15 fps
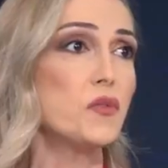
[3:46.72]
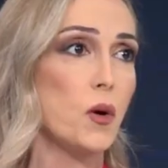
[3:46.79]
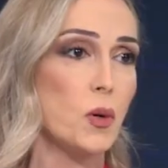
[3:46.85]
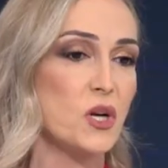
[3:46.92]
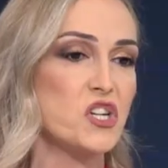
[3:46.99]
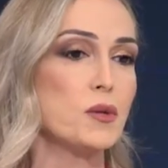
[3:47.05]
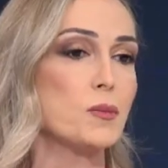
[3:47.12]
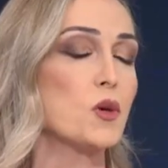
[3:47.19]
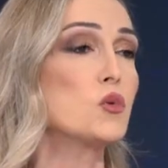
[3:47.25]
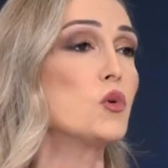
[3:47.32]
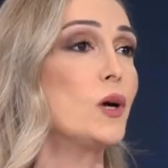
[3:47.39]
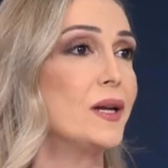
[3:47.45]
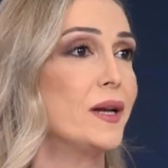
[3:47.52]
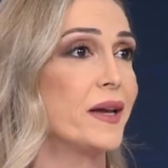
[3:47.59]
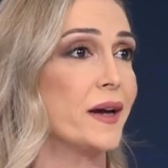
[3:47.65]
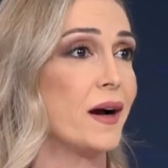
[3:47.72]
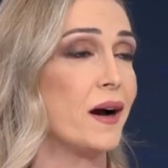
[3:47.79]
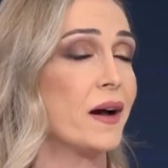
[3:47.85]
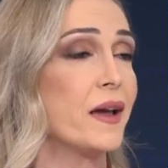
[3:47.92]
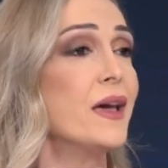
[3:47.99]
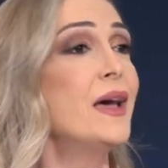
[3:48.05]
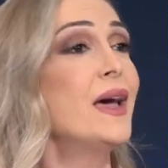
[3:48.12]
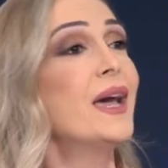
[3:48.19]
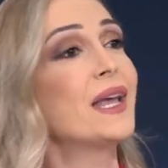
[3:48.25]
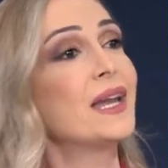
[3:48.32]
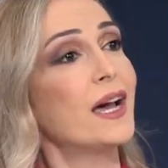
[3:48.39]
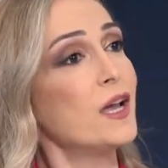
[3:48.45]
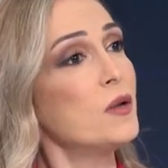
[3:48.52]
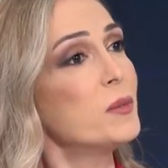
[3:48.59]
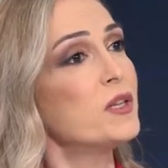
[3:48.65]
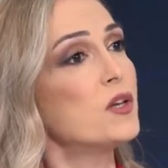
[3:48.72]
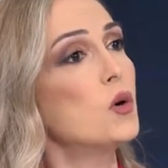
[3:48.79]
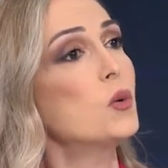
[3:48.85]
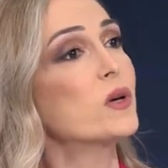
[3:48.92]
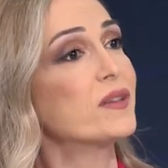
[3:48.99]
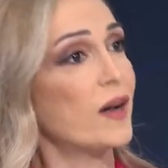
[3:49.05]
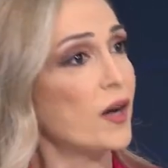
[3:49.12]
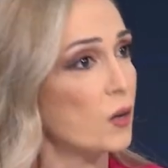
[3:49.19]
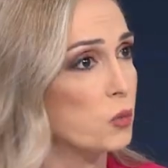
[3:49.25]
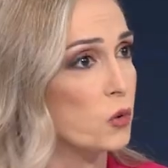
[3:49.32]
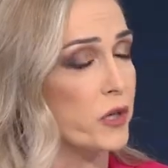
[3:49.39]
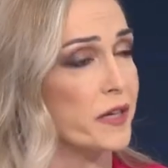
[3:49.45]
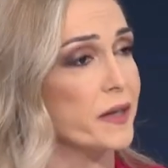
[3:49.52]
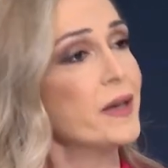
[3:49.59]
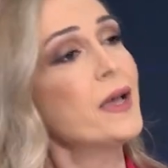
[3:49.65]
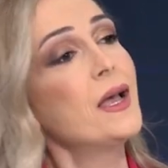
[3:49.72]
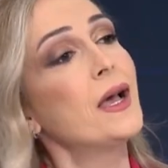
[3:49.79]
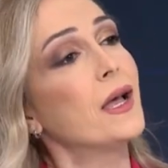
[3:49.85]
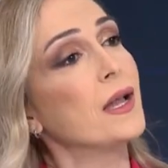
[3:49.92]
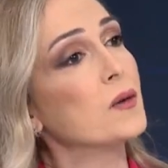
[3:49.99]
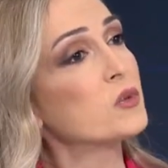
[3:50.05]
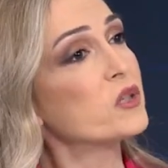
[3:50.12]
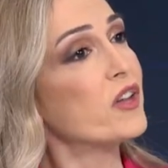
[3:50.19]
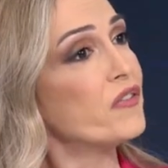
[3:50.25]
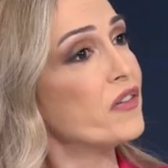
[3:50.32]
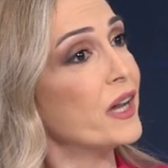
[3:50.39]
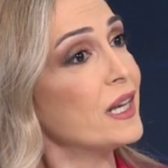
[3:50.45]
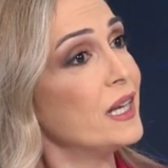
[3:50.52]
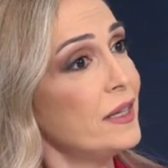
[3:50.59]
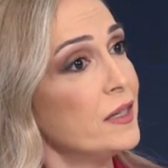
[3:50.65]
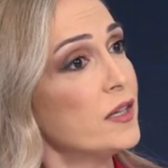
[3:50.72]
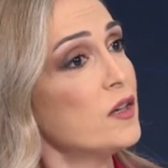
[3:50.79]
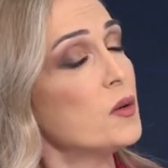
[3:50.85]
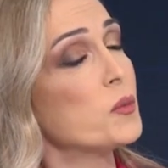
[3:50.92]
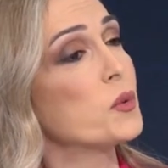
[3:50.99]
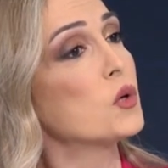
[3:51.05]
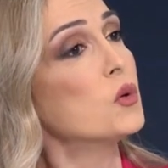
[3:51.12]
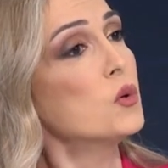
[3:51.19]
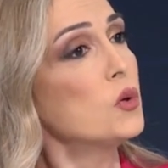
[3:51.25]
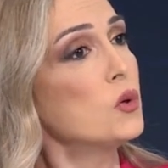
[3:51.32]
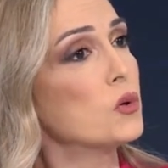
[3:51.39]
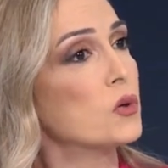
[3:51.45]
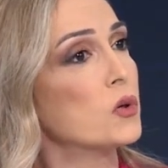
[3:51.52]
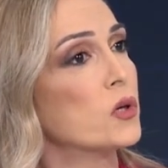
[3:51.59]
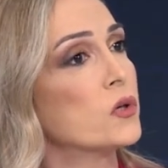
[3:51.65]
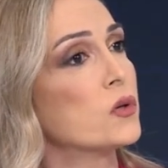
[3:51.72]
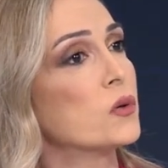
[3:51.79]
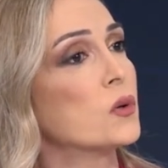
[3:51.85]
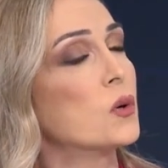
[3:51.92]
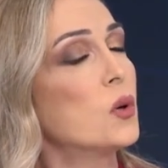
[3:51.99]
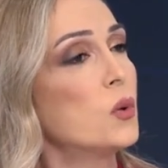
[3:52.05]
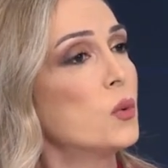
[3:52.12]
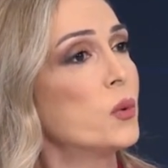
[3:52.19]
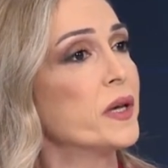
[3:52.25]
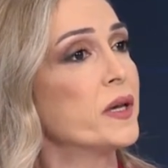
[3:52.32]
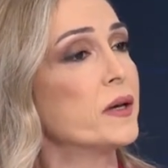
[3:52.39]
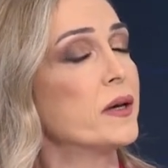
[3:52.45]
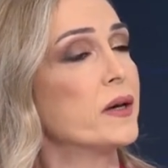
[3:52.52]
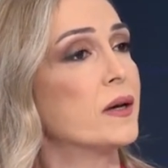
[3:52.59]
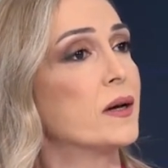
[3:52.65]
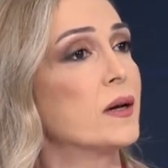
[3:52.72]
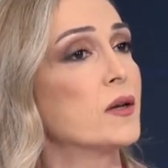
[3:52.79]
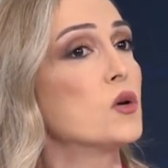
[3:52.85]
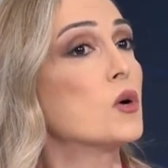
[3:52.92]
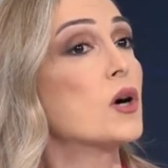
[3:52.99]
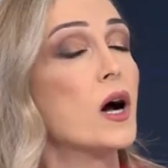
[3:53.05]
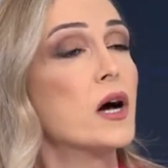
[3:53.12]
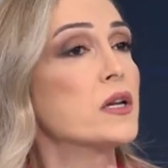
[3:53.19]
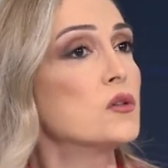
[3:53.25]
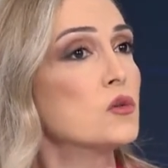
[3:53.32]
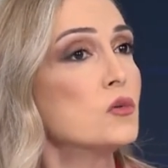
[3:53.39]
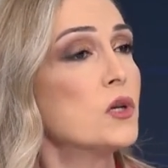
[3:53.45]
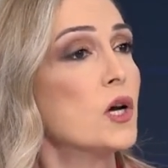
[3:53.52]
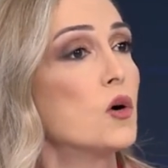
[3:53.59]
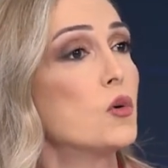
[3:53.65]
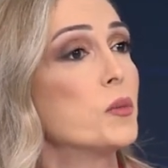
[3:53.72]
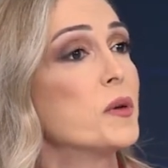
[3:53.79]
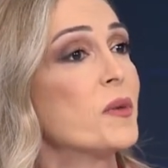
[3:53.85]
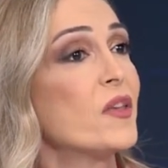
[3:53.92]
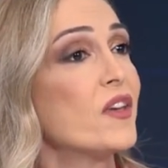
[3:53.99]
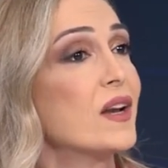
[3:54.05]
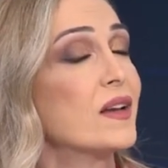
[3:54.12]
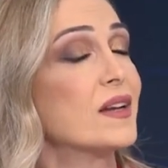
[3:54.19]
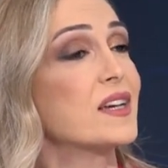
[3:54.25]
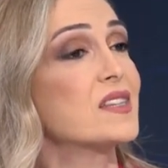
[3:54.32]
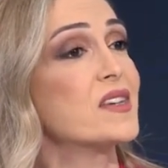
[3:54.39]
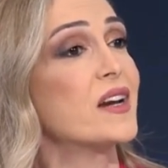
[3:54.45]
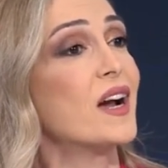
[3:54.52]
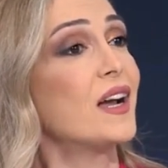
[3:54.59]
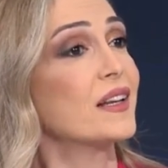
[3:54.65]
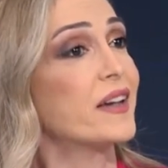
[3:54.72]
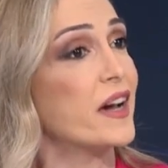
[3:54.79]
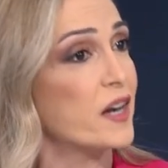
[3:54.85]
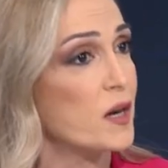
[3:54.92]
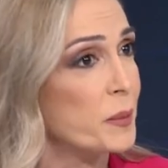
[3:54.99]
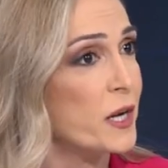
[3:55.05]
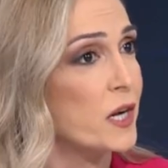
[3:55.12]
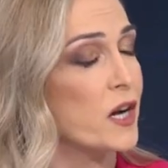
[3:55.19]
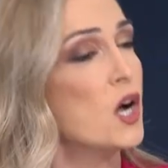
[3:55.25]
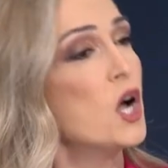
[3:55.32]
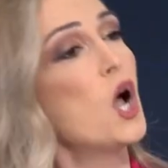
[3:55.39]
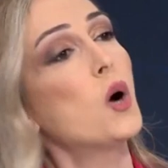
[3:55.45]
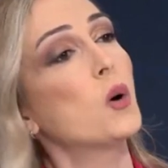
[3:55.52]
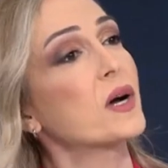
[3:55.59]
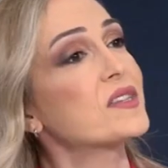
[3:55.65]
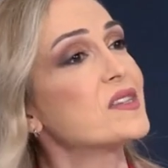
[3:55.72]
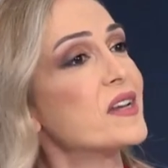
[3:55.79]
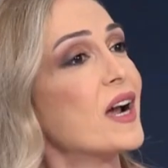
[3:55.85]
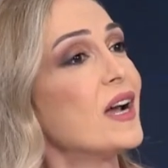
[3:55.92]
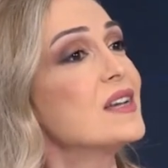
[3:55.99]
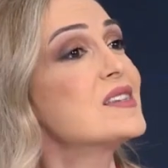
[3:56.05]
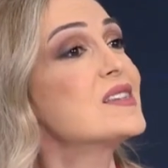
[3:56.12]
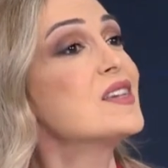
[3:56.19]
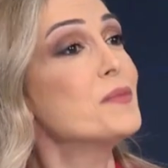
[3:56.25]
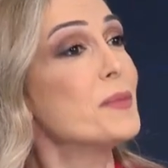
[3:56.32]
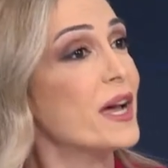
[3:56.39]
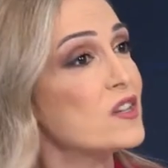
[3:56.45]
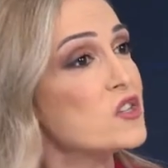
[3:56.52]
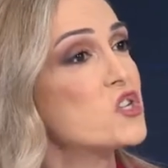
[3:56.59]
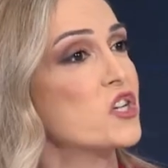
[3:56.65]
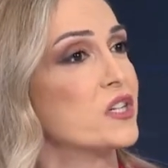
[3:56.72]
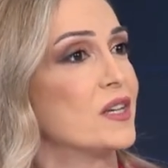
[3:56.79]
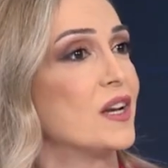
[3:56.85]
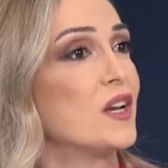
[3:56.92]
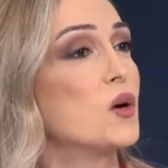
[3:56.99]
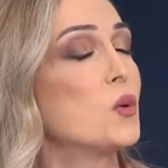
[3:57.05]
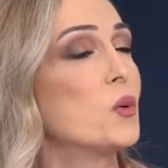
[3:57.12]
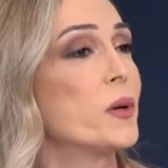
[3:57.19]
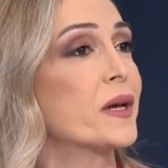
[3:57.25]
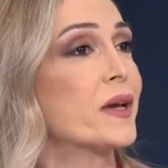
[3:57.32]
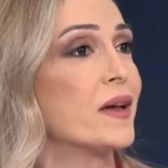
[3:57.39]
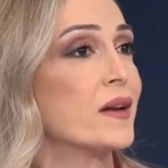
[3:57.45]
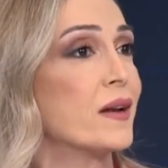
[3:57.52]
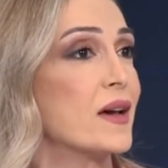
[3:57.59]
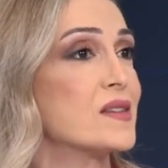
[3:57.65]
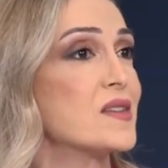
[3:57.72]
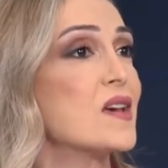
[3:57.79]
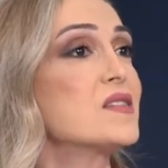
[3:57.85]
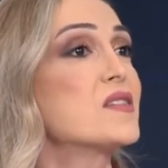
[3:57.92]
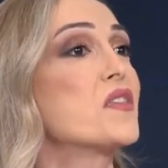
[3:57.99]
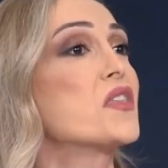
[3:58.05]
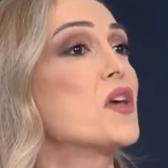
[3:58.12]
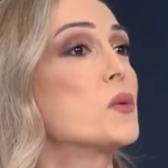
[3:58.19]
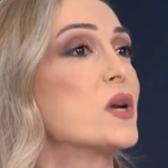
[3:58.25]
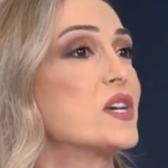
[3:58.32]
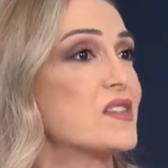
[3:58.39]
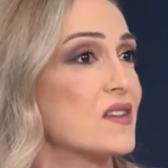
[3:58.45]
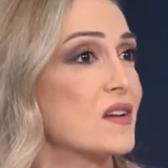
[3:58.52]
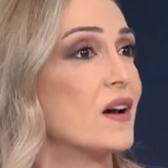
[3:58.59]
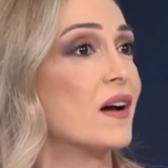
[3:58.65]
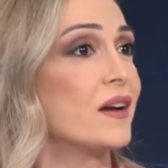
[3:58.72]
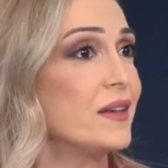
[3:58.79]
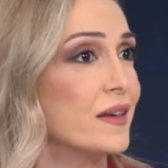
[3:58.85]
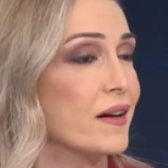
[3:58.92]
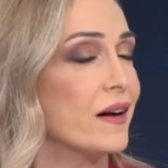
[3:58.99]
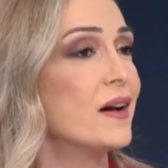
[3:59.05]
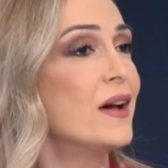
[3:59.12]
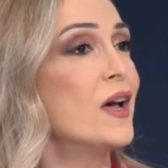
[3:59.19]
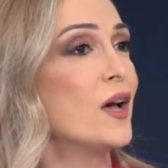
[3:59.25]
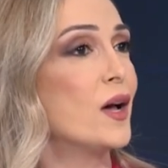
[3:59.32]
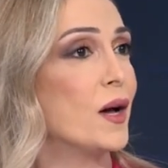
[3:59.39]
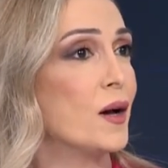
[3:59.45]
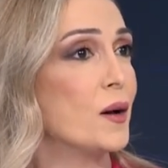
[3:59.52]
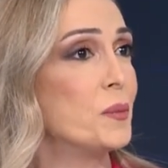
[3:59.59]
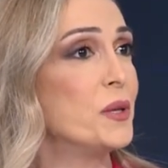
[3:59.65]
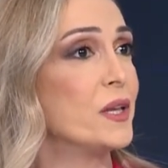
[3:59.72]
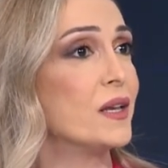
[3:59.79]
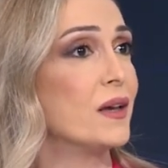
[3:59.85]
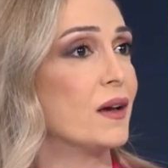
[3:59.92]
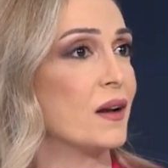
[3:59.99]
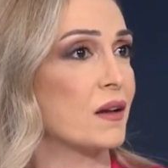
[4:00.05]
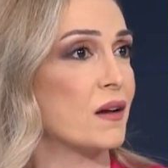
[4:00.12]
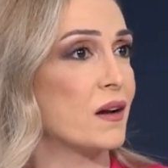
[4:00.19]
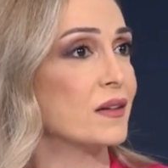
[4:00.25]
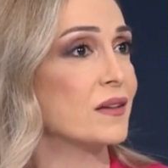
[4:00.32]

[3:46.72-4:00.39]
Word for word: اول شيء موضوع الاي اي الى اي مدى هو تحولي المتفائلين بيقولوا انه هو آه، يقارنونه بمثلا اختراع الكهرباء واختراع الستيم انجن يلي هو كان اساس الثوره الصناعيه آه، بالقرن